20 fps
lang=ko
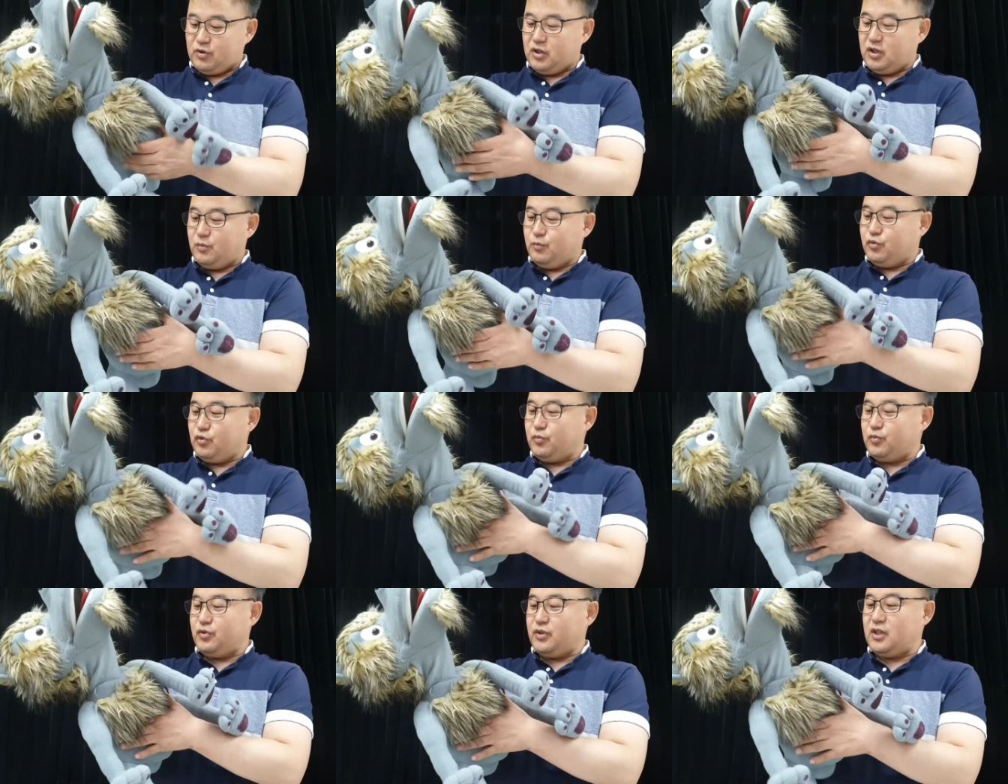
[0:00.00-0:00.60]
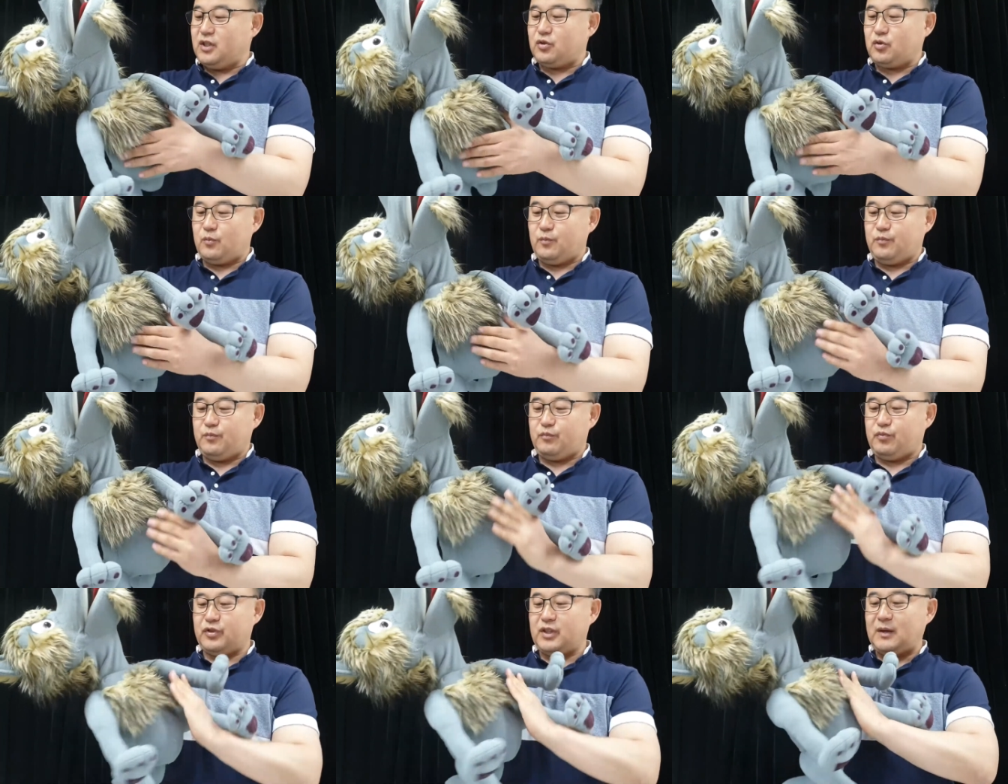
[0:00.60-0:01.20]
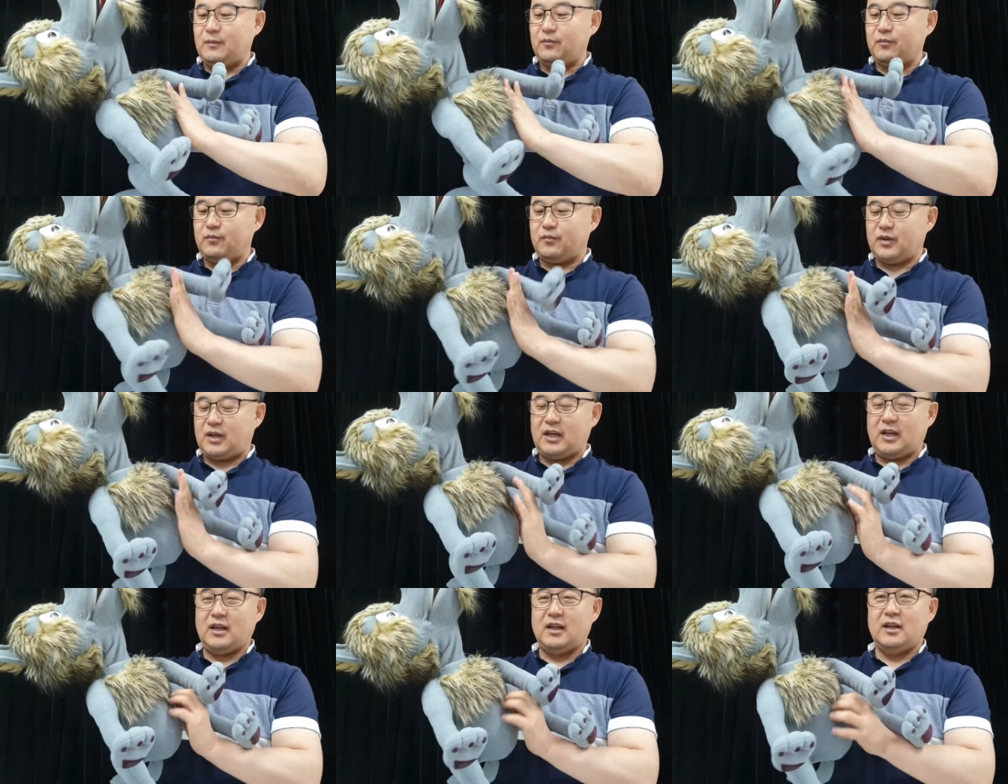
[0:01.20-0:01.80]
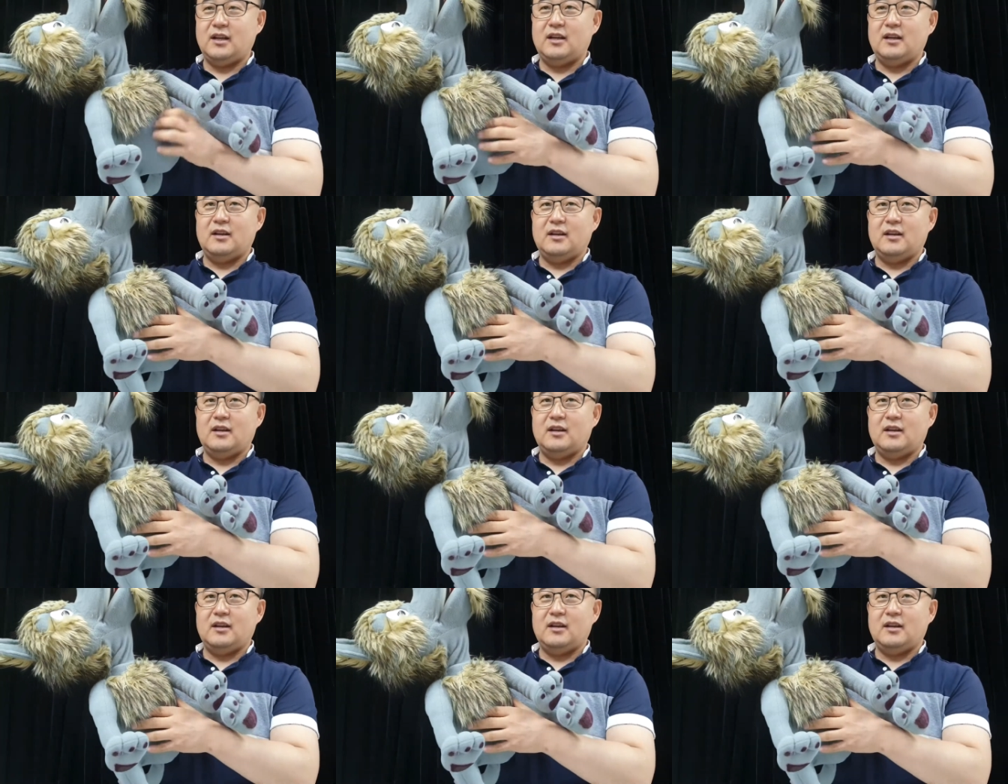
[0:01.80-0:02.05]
이, 런 부분이 좀 부담 이렇게